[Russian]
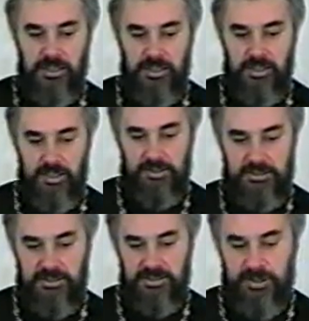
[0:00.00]
а
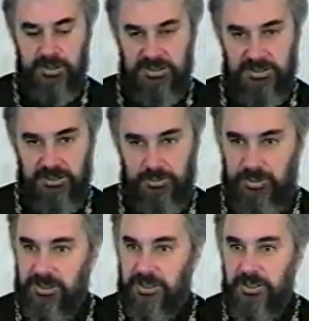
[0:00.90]
есть праздник, который
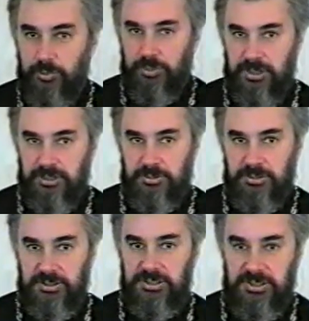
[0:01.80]
неделю
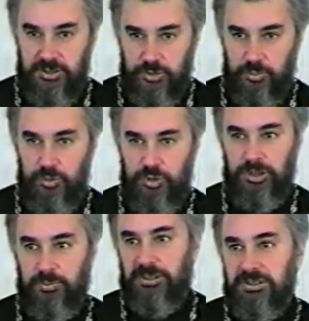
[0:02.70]
празднуется, есть даже больше.
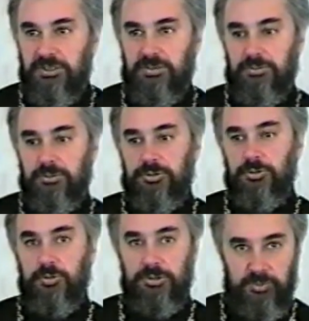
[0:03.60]
А Пасха,
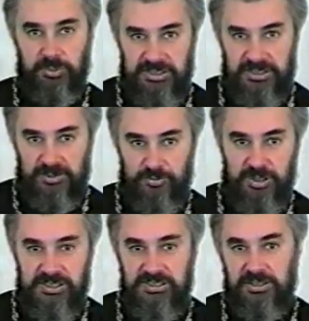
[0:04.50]
поскольку это праздников
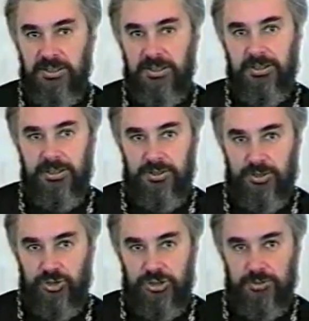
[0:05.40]
праздник, и
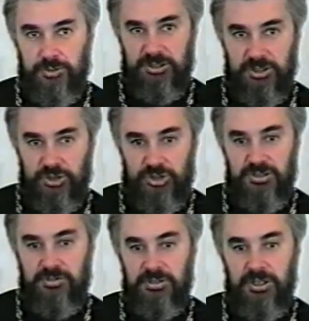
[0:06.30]
торжество из
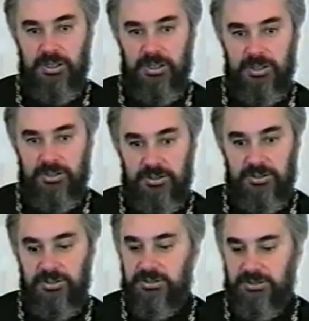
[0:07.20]
торжеств, э,
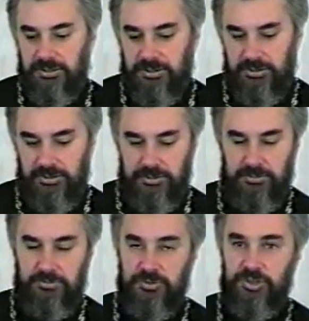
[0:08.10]
длится э,
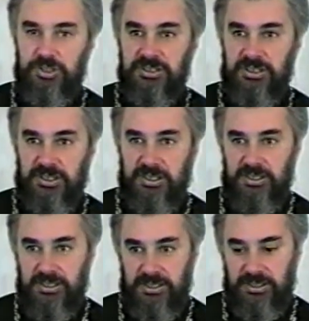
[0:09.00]
в течение
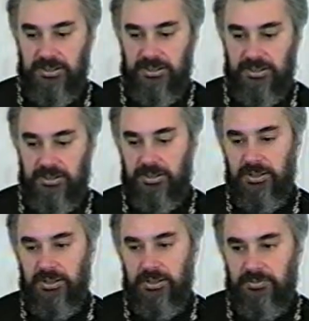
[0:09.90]
40 дней. И
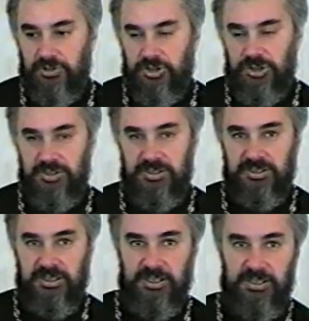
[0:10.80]
в течение этих
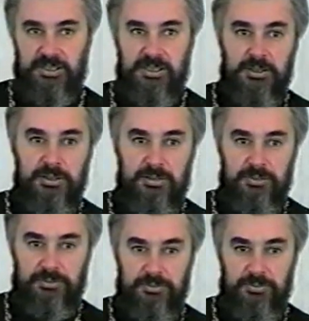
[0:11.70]
40 дней
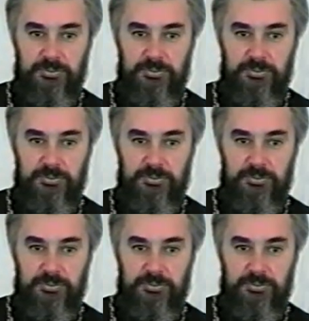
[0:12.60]
э,